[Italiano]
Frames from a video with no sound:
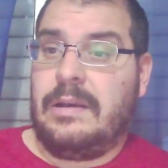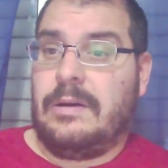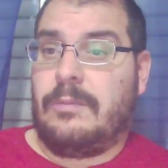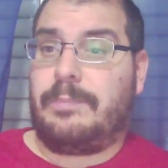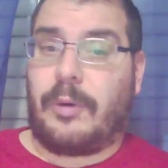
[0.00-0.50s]

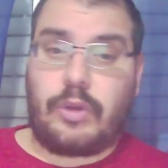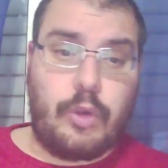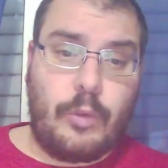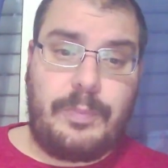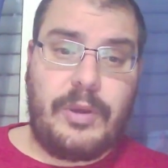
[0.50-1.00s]
un po'
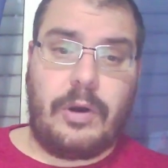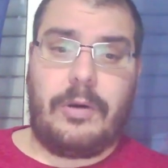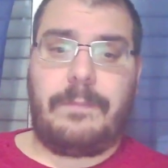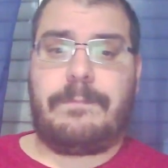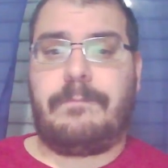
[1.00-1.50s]

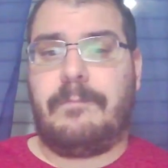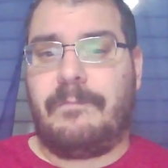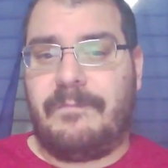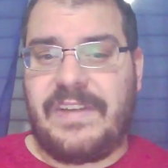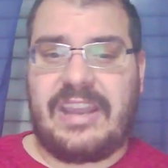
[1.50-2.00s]
dubbio,
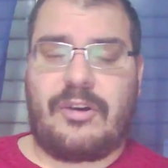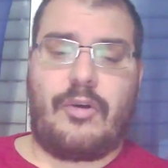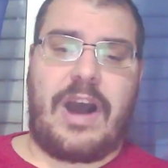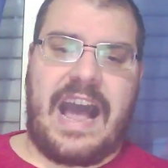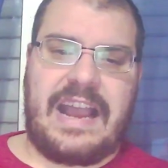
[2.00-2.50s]
vero
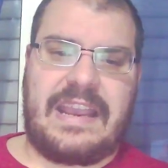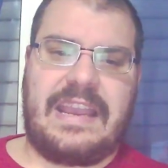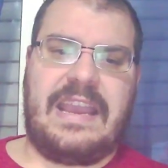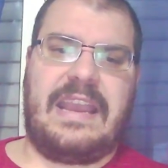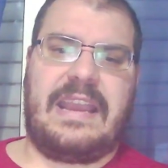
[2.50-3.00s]

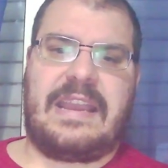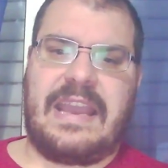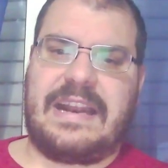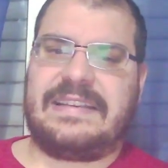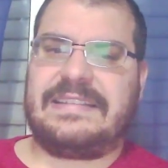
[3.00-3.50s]
anche che
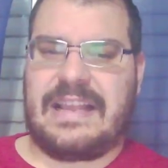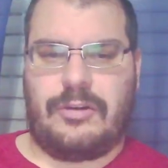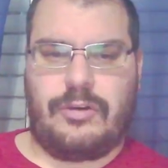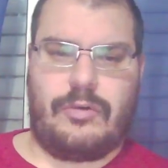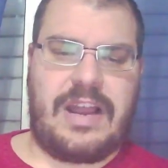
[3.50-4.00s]
era stato
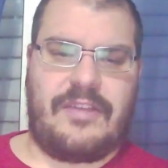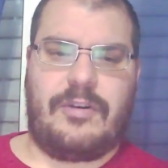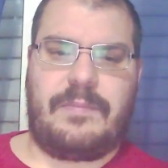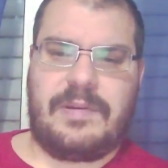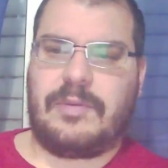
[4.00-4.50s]
annullato
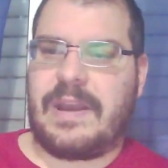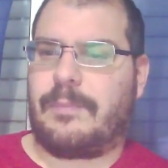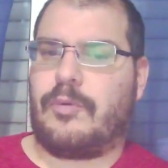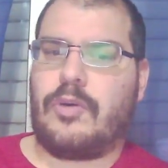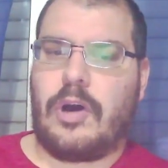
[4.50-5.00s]
nel primo
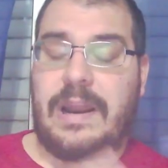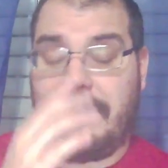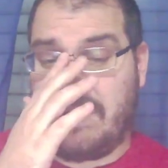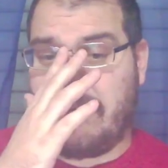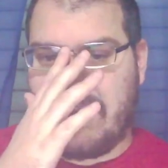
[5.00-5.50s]
tempo un gol a
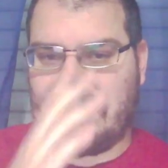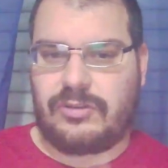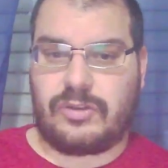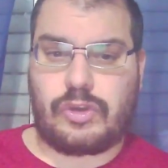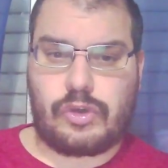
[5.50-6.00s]

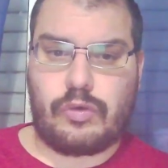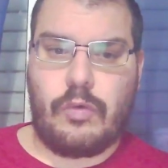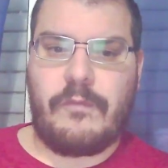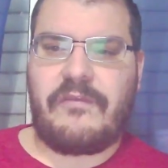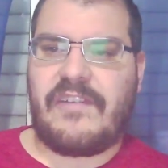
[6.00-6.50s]
Benevento su
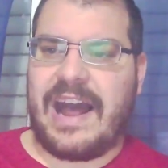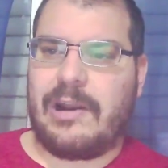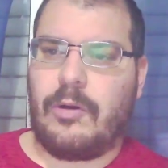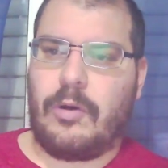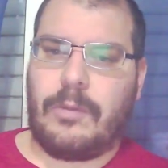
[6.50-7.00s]
un
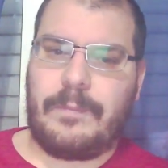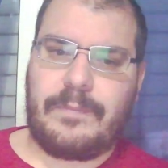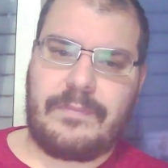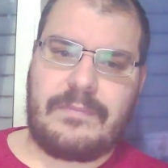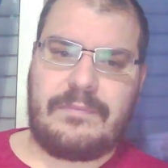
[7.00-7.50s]
fallo mh,
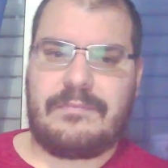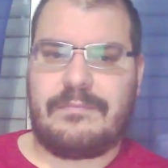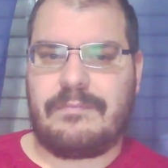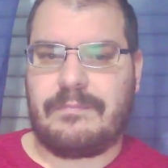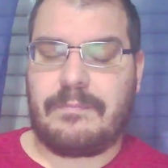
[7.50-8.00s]

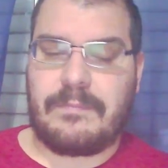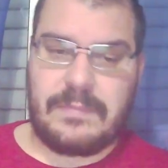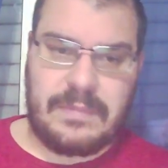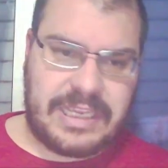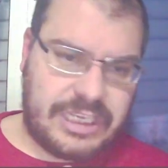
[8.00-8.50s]
mm,
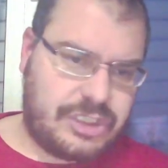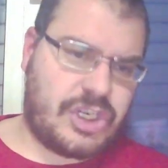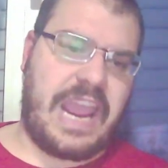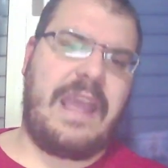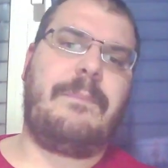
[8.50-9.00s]
che
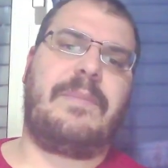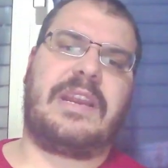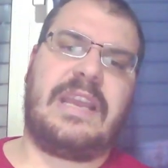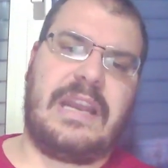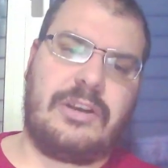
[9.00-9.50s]
c'è
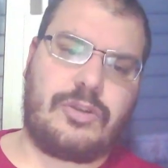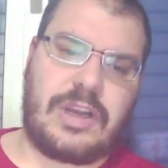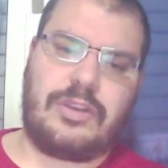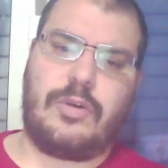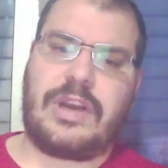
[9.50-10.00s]
perché il
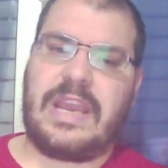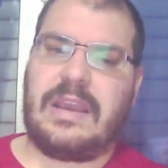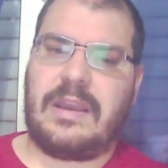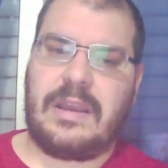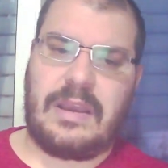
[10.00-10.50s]
giocatore
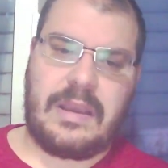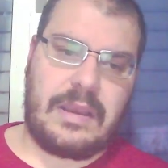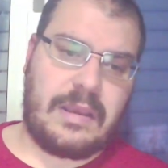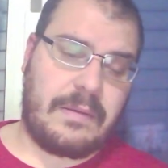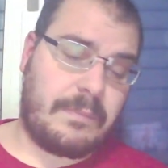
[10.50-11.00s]

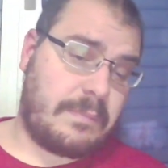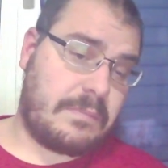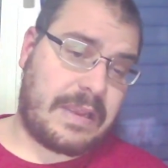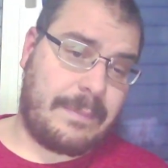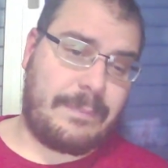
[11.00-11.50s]
eh,
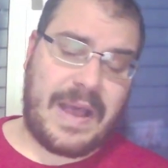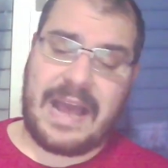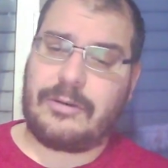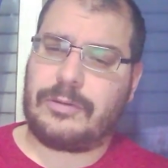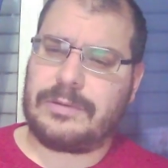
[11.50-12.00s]

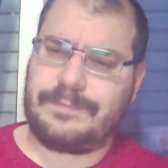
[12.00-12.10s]
Campano